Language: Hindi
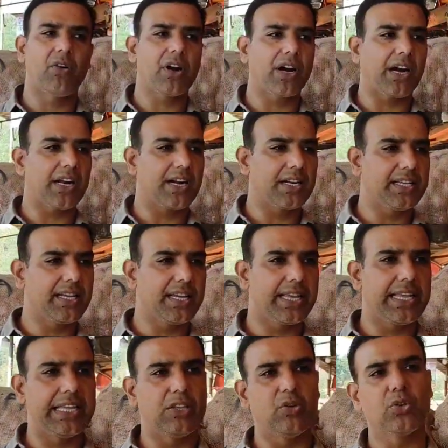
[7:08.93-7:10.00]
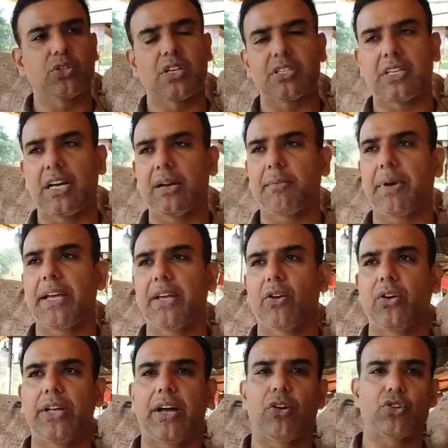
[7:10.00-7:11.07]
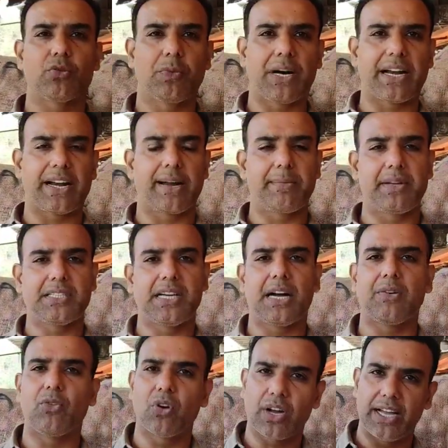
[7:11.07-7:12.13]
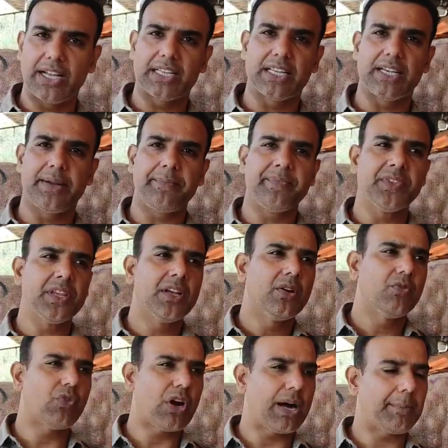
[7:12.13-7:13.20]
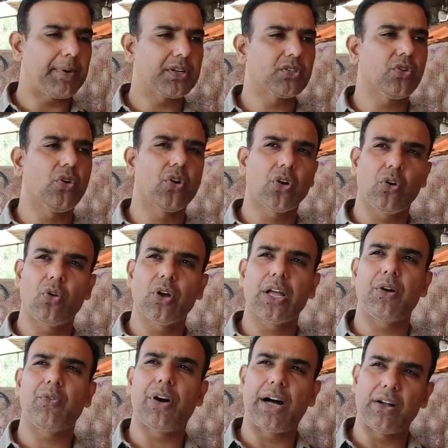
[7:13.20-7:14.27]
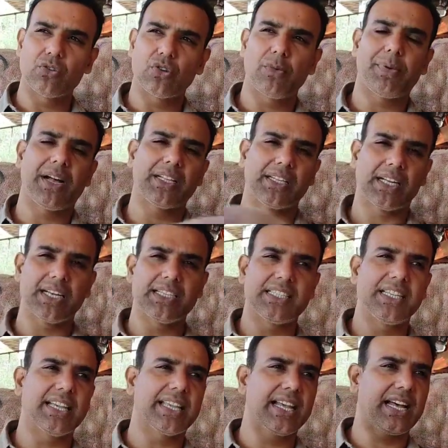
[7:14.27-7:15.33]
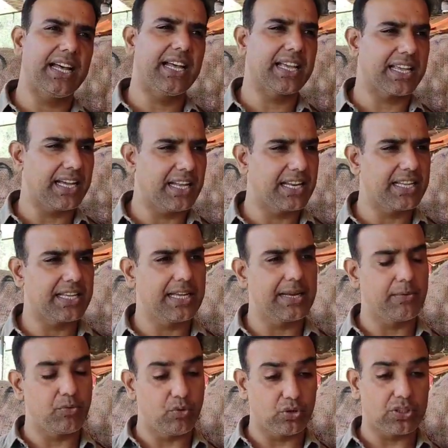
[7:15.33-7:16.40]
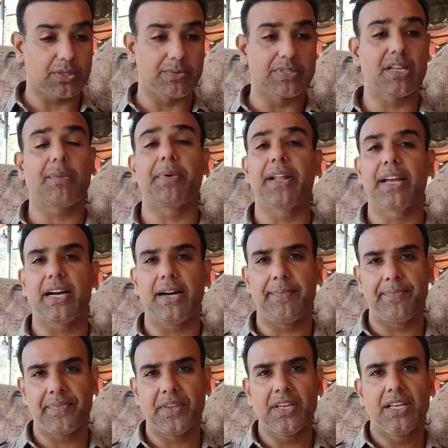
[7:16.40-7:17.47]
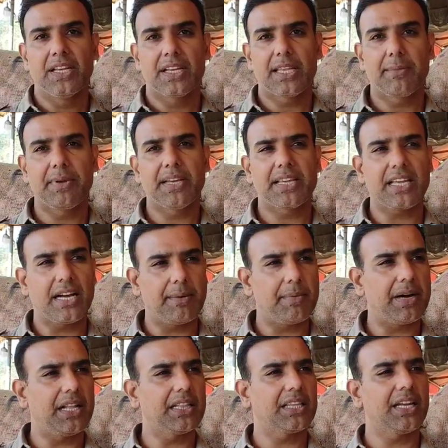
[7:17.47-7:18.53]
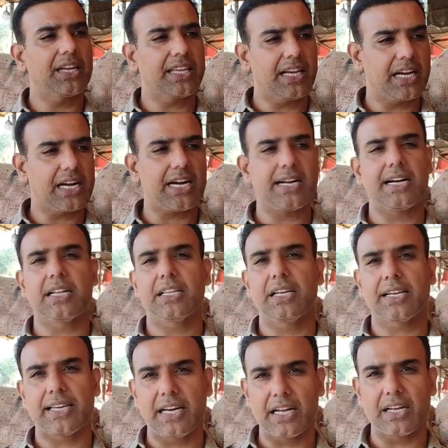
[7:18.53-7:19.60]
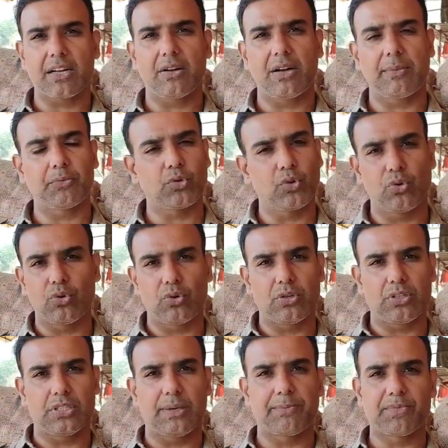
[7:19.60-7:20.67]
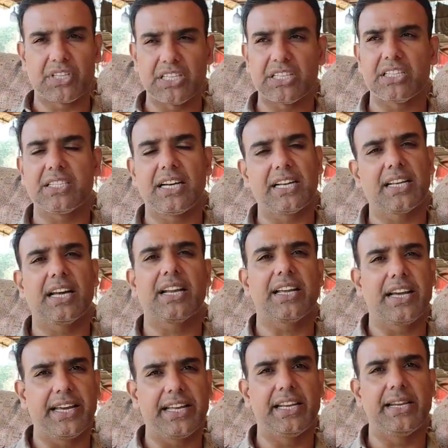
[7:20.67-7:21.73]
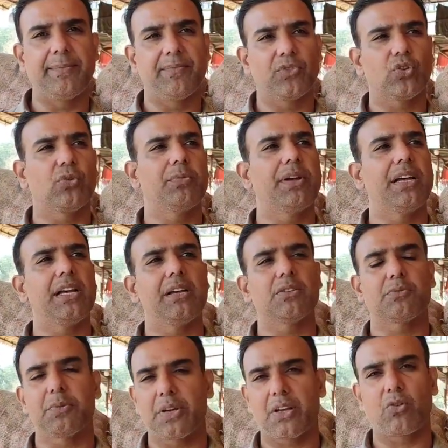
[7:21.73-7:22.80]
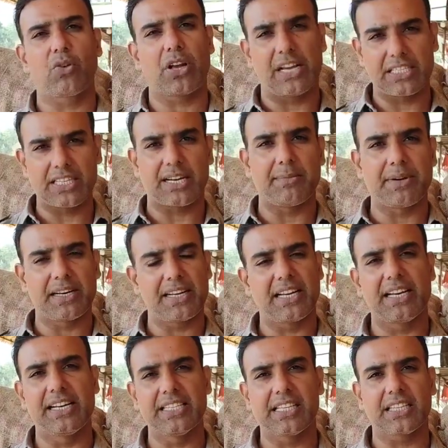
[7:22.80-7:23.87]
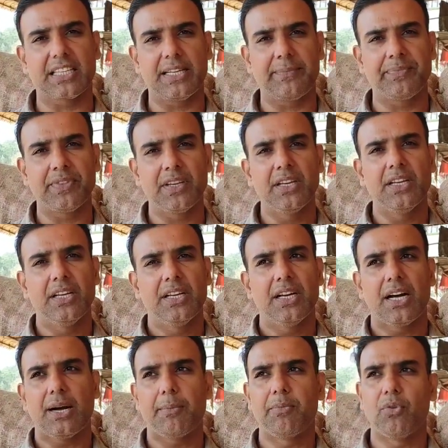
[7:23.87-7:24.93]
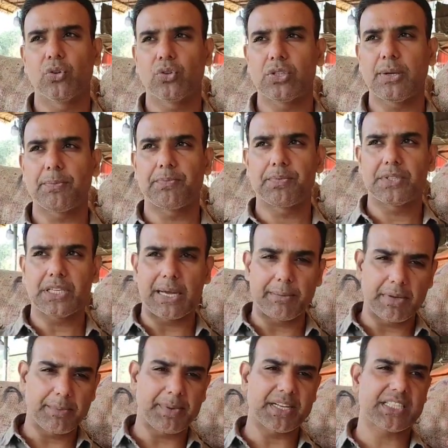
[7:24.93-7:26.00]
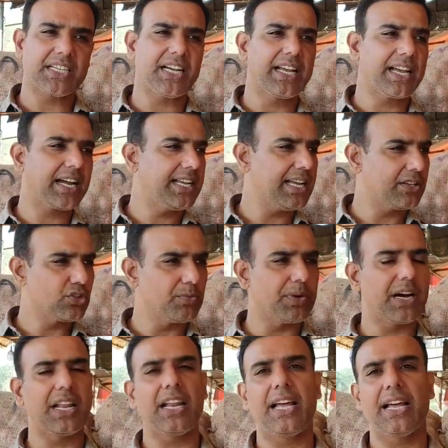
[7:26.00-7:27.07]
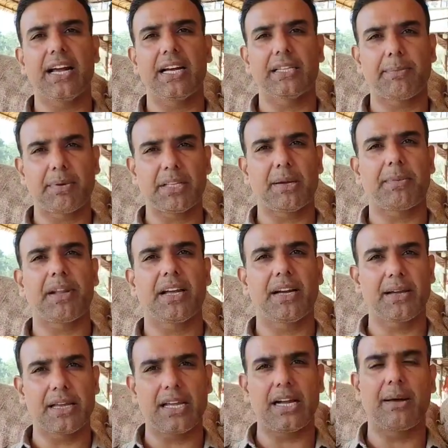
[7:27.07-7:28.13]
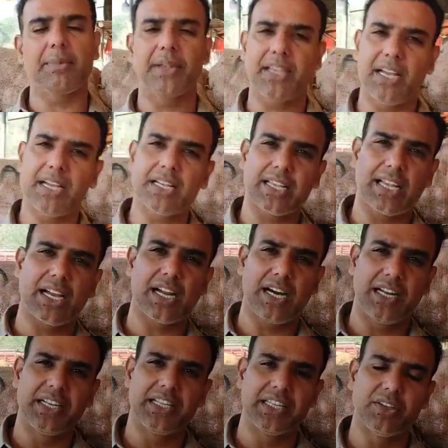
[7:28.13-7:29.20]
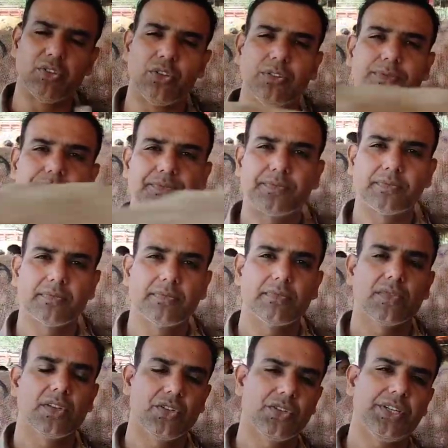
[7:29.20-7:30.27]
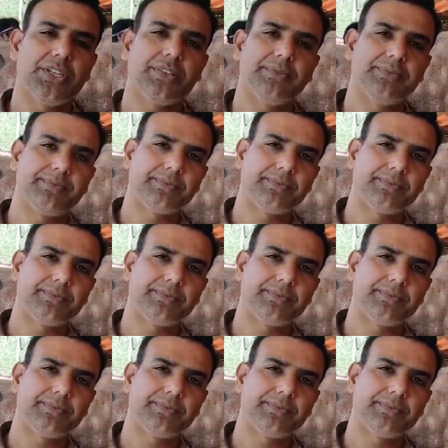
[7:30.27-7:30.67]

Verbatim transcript: पाऊंगा कारण ये है कि ये तो उस किसान भाई को या उस मार्केट में जहाँ वो गए थे वहां पर जो और लोग हैं वहां उनको बात करनी चाहिए क्या है क्या नहीं है अब वो तो समझना पड़ेगा अच्छा भाई क्या माल था क्या कारण था क्या अब तो जब चीज की जानकारी है ही नहीं तो हम्म। मैं उस पर कोई कैसे कमेंट कर ही नहीं सकते जी अब वो तो जब सामने पर्चा आएगा या जो माल आएगा तो पता पड़ेगा कि हाँ क्या क्या कहानी थी वो अच्छा जी जी